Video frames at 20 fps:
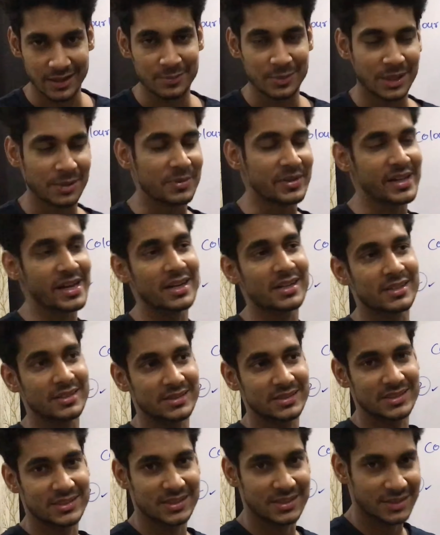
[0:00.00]
मतलब
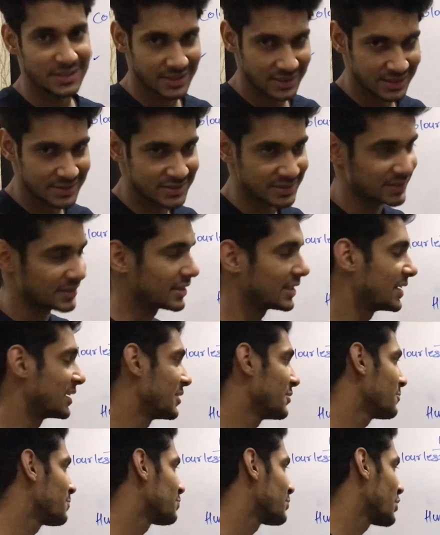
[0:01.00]
रिएक्शन कर सकता
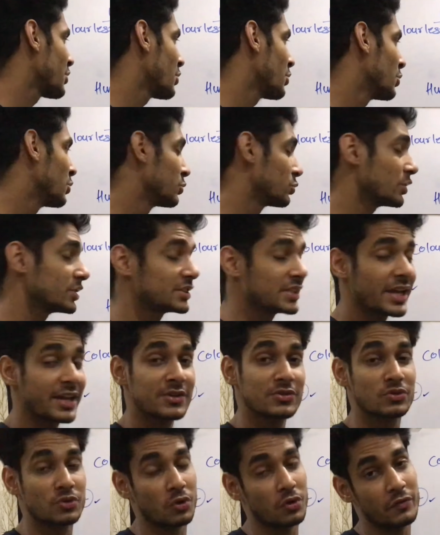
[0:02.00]
है तो अच्छा एक
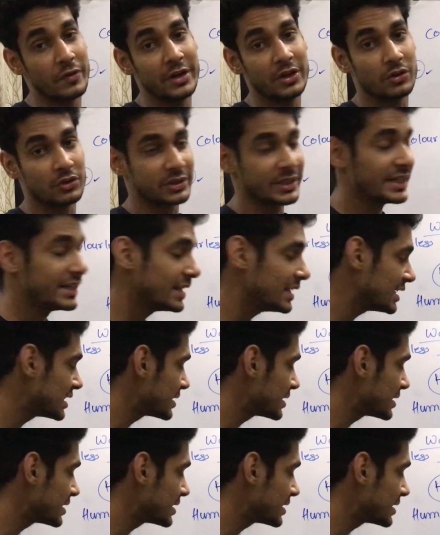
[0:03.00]
सोलवेंट होता है इन्हीं